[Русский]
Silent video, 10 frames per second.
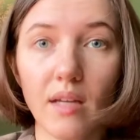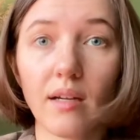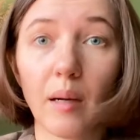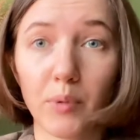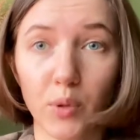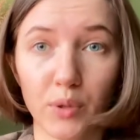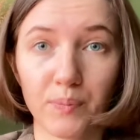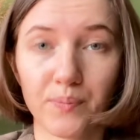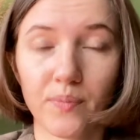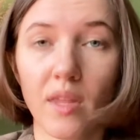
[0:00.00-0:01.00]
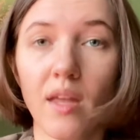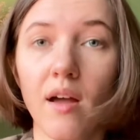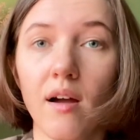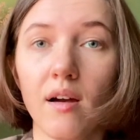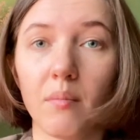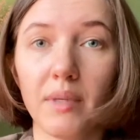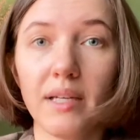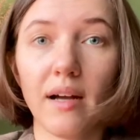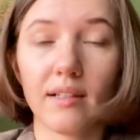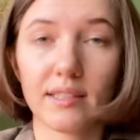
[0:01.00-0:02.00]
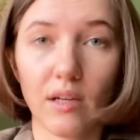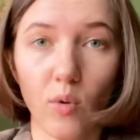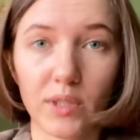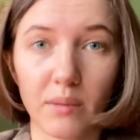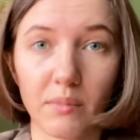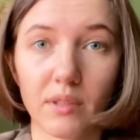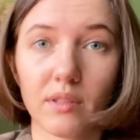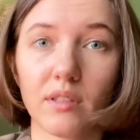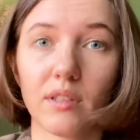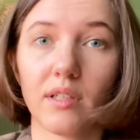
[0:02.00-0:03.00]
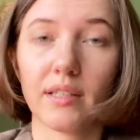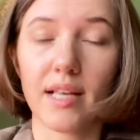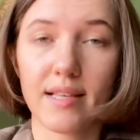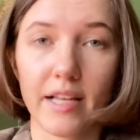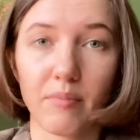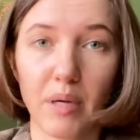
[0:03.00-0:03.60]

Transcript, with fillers: компьютер? Мы заходим а, на сайт